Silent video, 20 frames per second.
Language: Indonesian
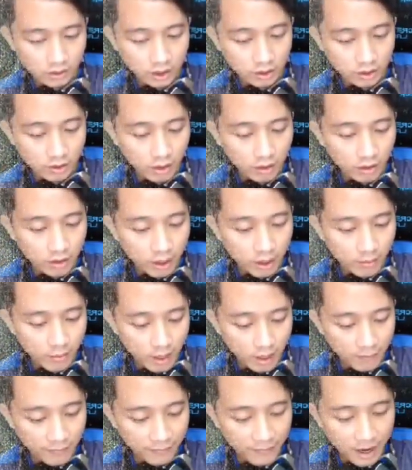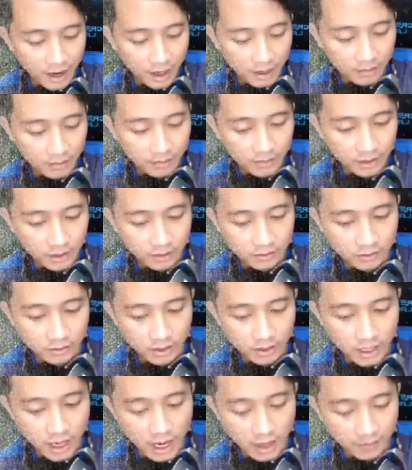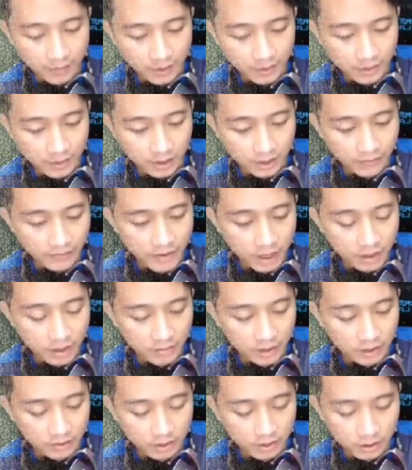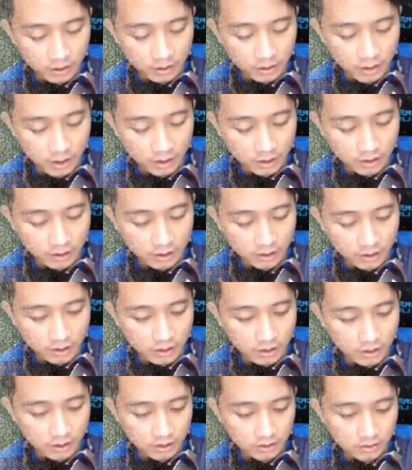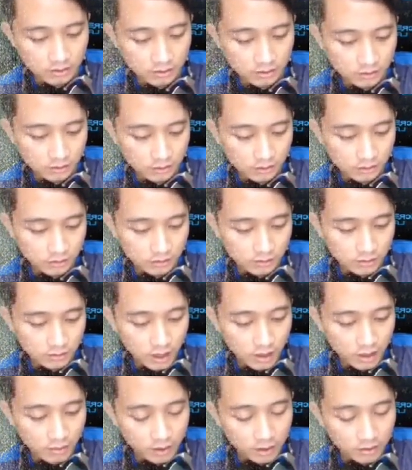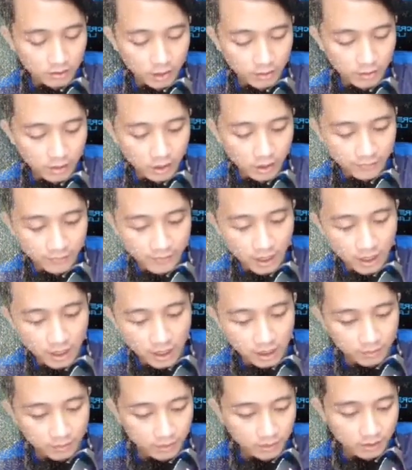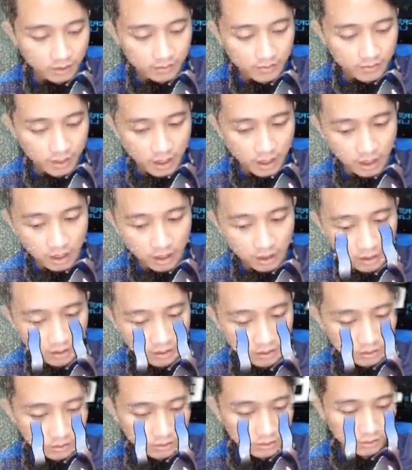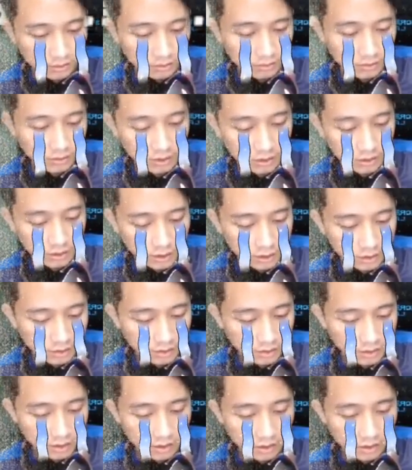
orang malah farming, bukan apa, malah farming dua orang nih. Kalian berdua malah farming gimana? Sedih gue jadinya.